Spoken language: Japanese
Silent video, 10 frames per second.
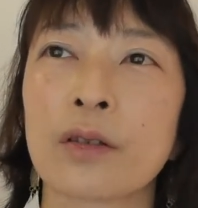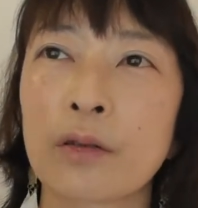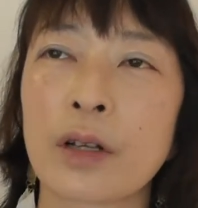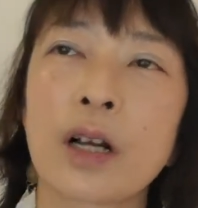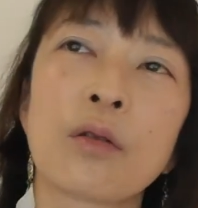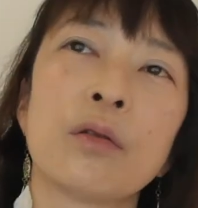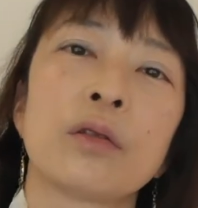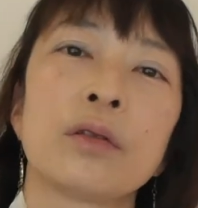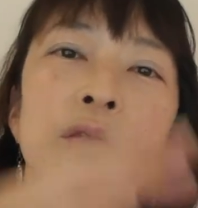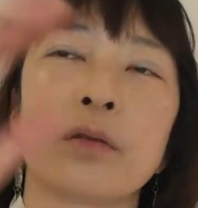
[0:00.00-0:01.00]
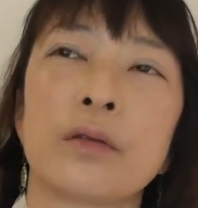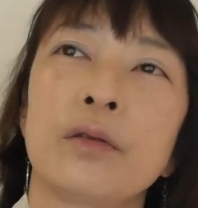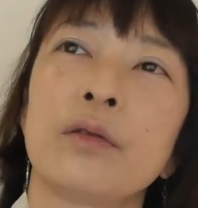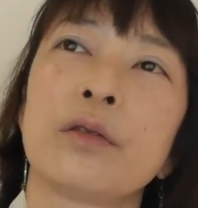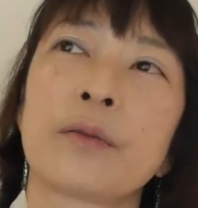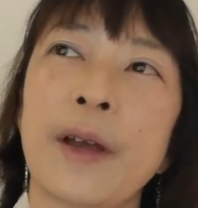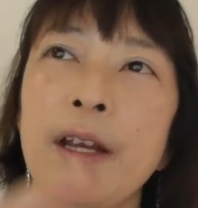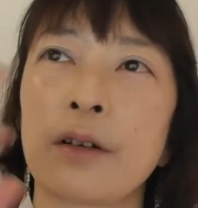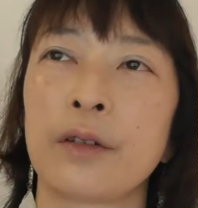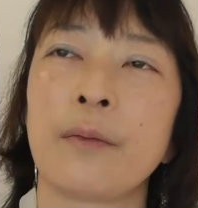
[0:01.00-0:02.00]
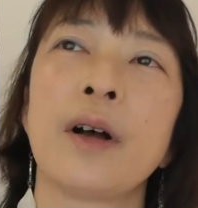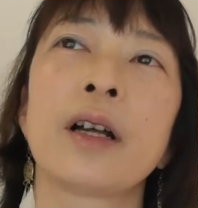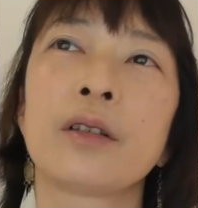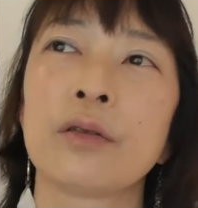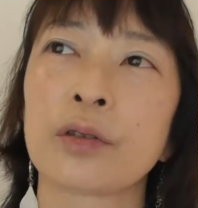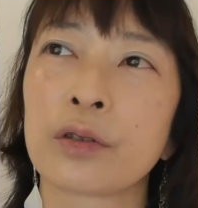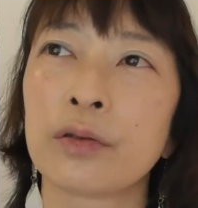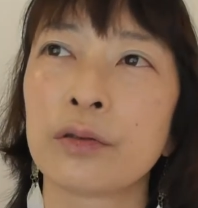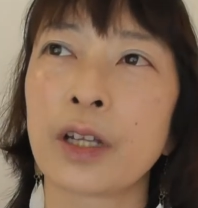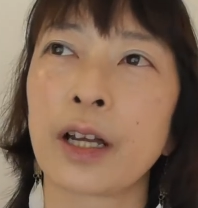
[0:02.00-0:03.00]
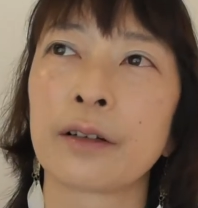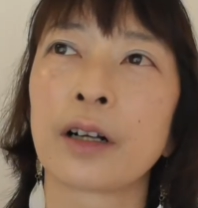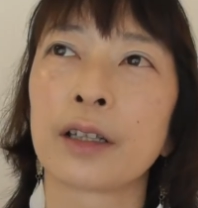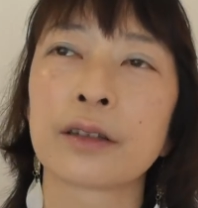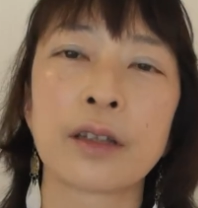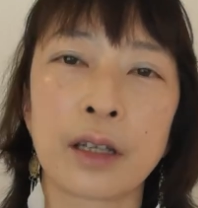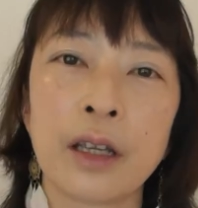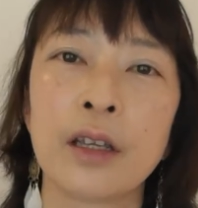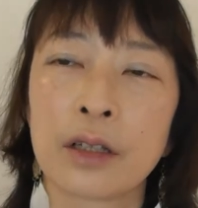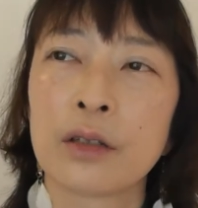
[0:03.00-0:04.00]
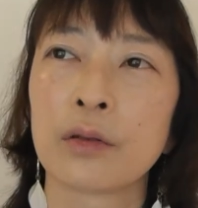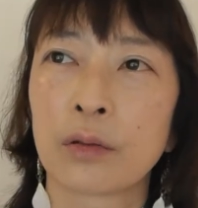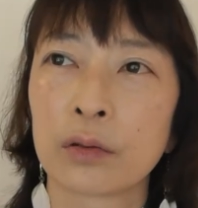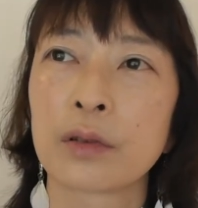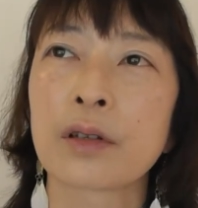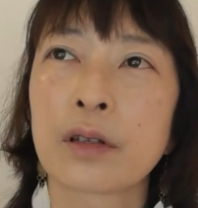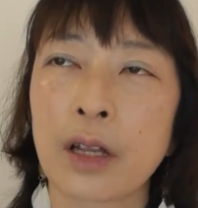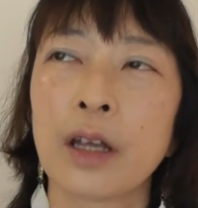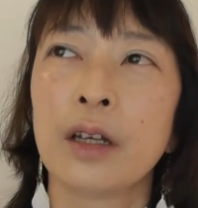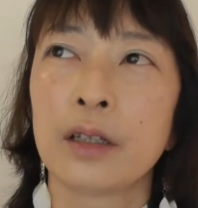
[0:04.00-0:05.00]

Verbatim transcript: それがこうぐるぐるスパイラルで回るように組んであるかっていうことですね。